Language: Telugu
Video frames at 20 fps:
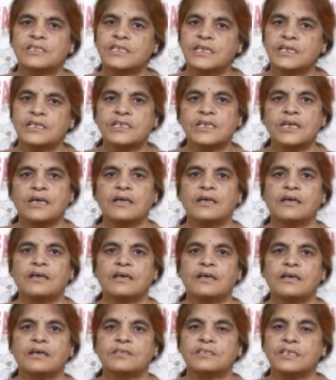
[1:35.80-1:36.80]
శిక్ష
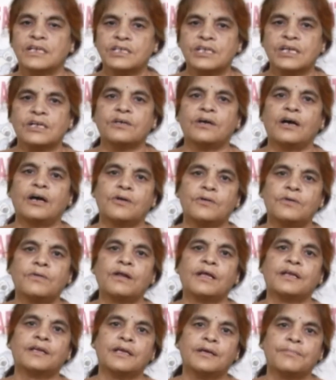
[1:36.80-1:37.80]
శిక్షకు
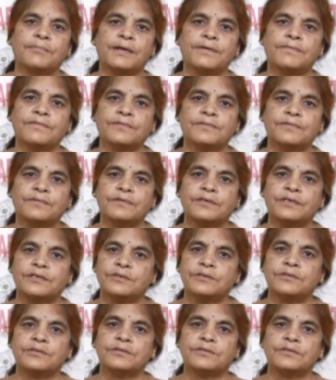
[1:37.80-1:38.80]
అర్హులని మేము
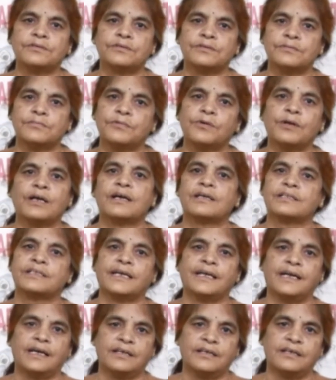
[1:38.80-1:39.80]
ఇందు మూలంగా
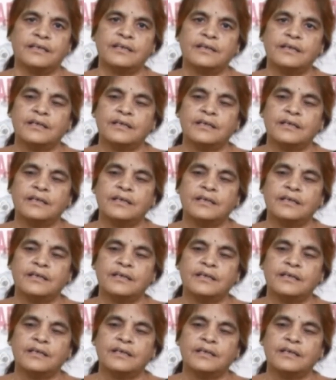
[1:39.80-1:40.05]
తయారు